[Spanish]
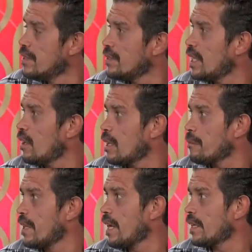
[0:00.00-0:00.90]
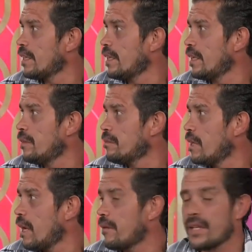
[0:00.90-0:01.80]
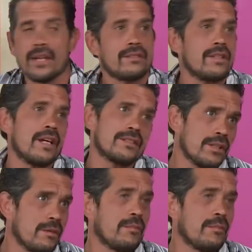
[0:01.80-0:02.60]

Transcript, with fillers: Sí, lo que pasa es que la verdad sí ha sido